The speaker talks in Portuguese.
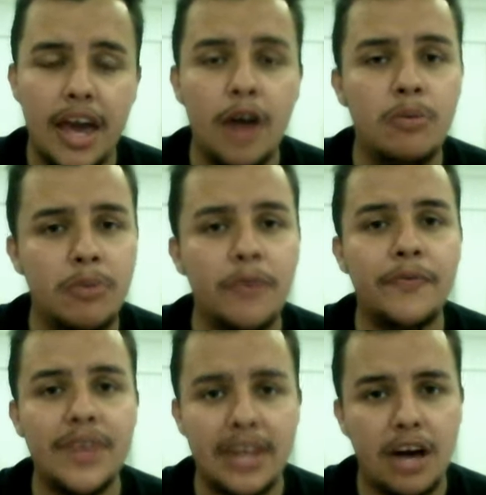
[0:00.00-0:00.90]
é um bom
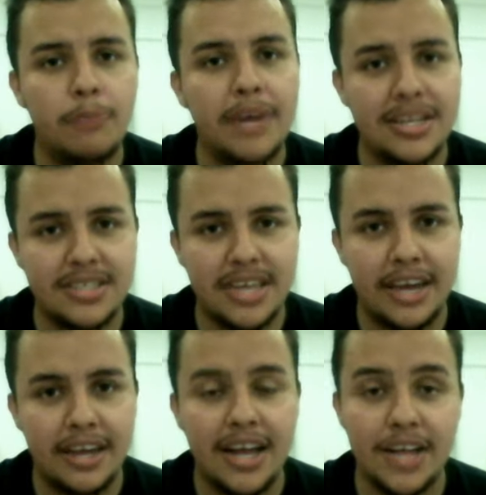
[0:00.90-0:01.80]
final para a
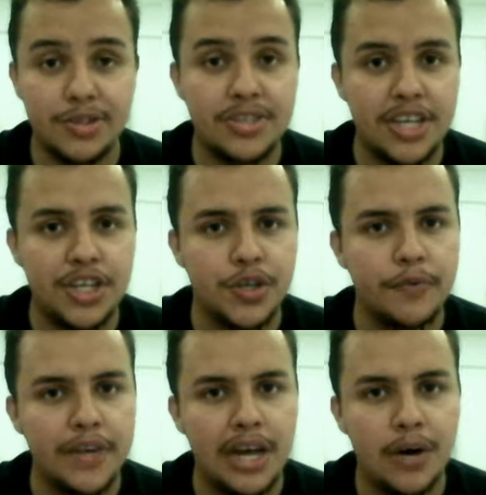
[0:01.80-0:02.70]
série, caso seja o
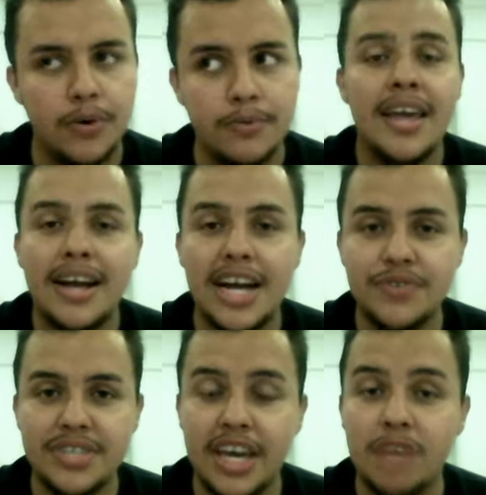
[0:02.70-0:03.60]
final.
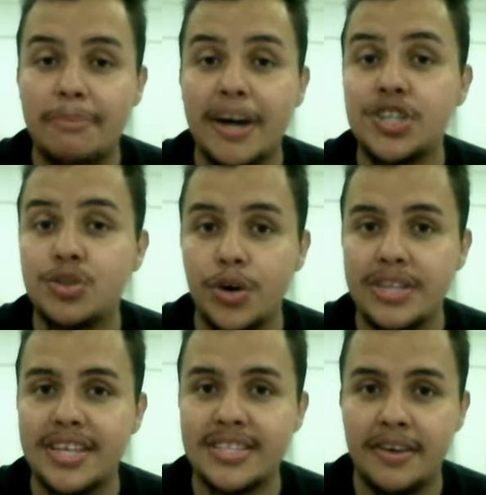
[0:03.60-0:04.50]
Caso você queira uma parte
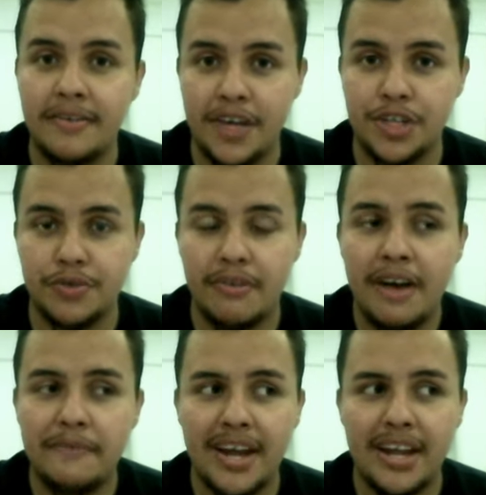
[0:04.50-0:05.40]
2 desse vídeo
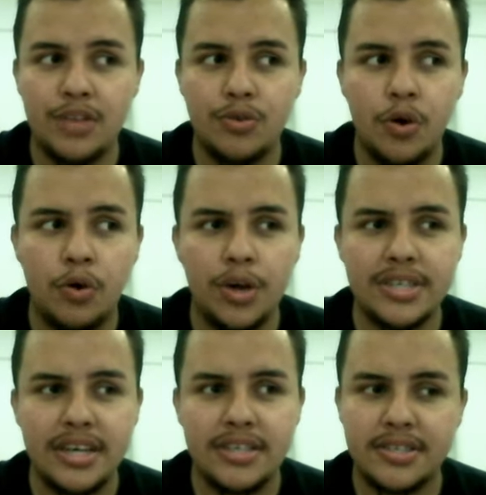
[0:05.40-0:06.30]
falando
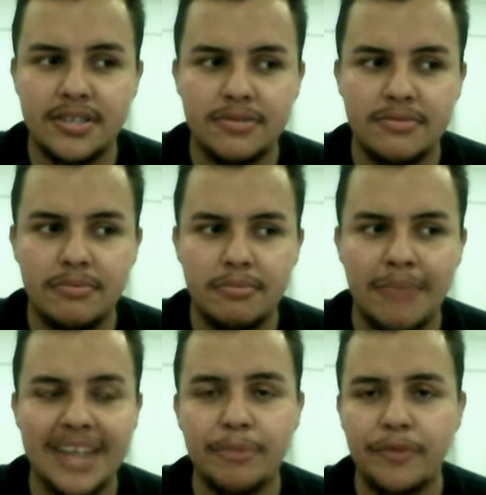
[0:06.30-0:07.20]
coisas
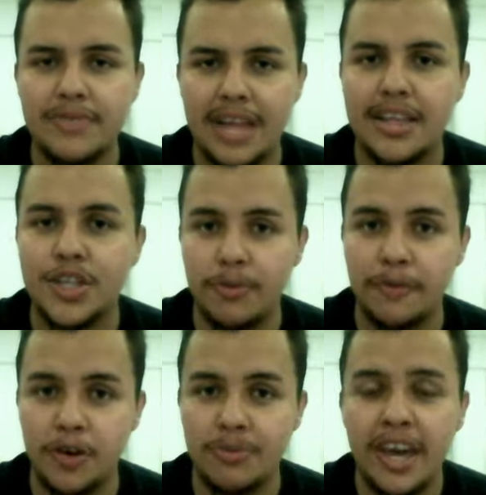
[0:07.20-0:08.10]
mais aprofundadas sobre o
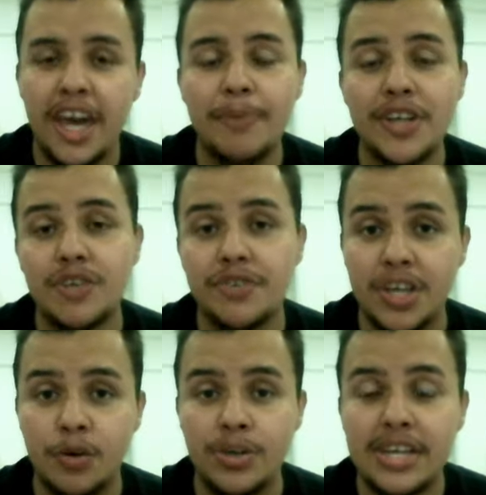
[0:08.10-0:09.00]
filme, eu peço que você
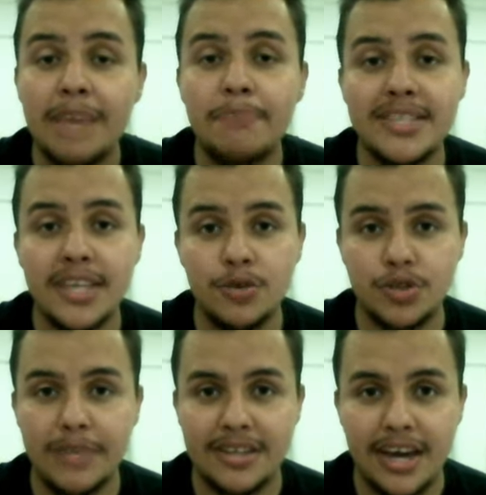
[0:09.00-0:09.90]
curta e peça aqui nos
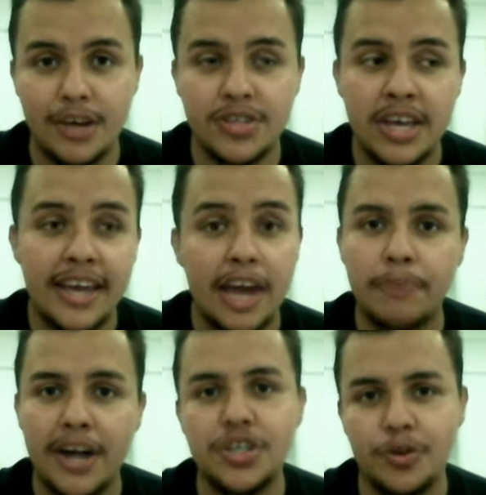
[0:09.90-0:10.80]
comentários quero
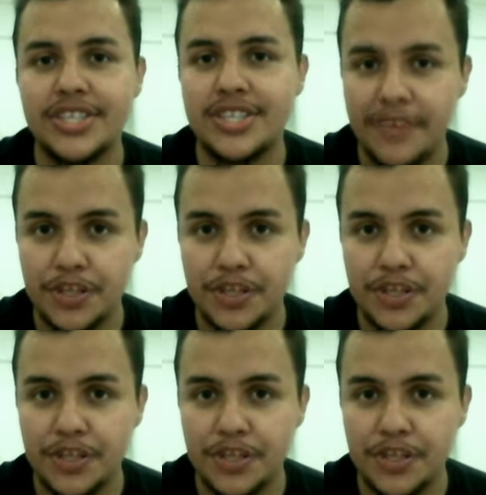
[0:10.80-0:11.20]
parte 2 desse